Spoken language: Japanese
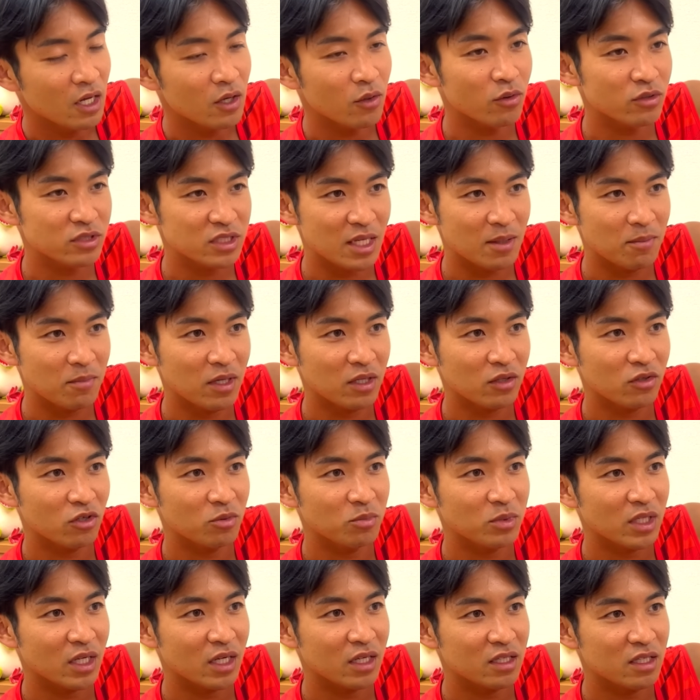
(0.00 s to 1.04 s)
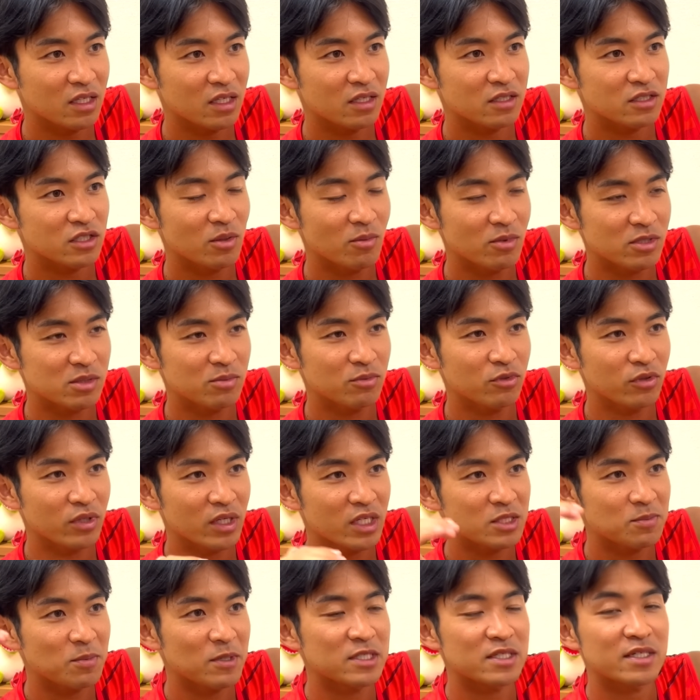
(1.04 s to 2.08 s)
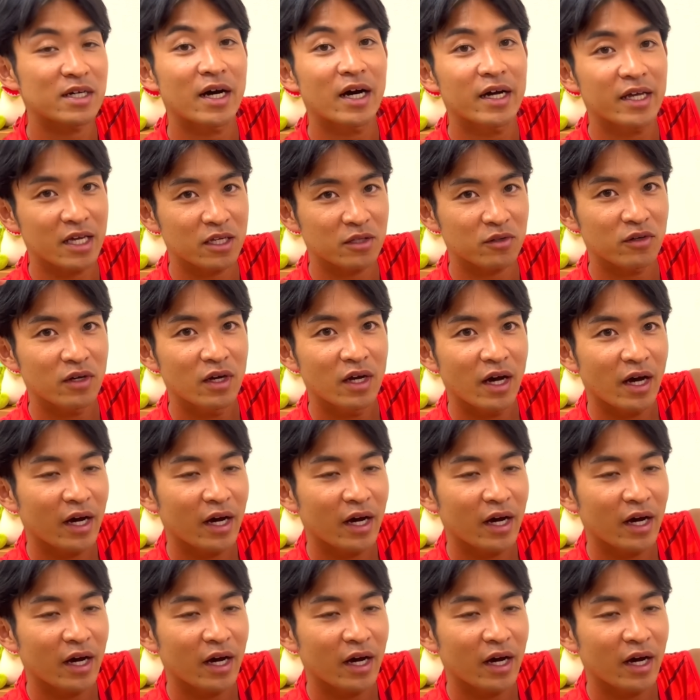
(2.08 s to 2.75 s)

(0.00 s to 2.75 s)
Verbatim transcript: ごせんメートル みたいにそもそものレースペースが速いと。